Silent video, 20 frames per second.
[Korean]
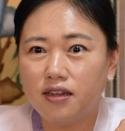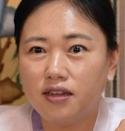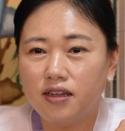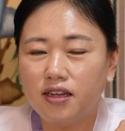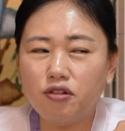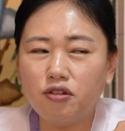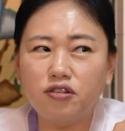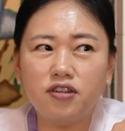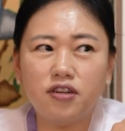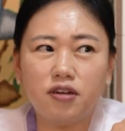
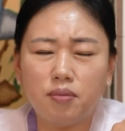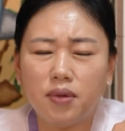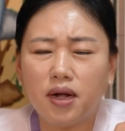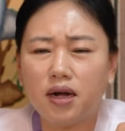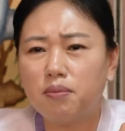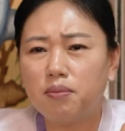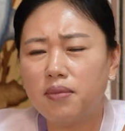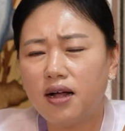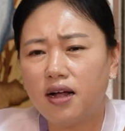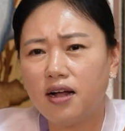니도 지금
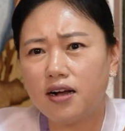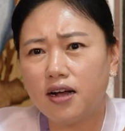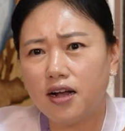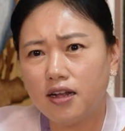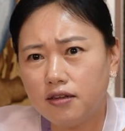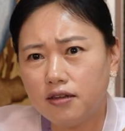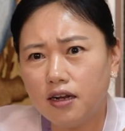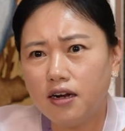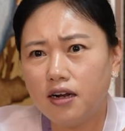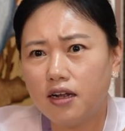
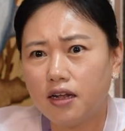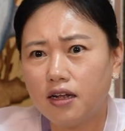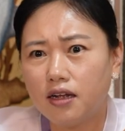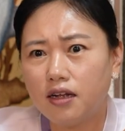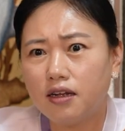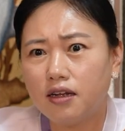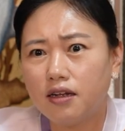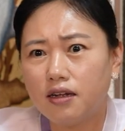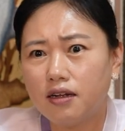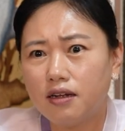막막하잖아.
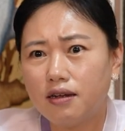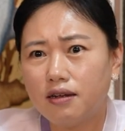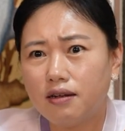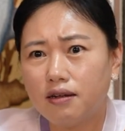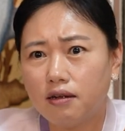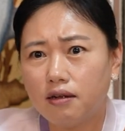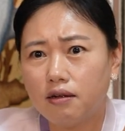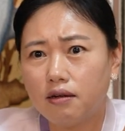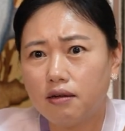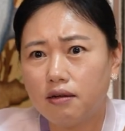네.
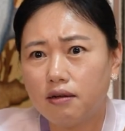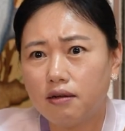어,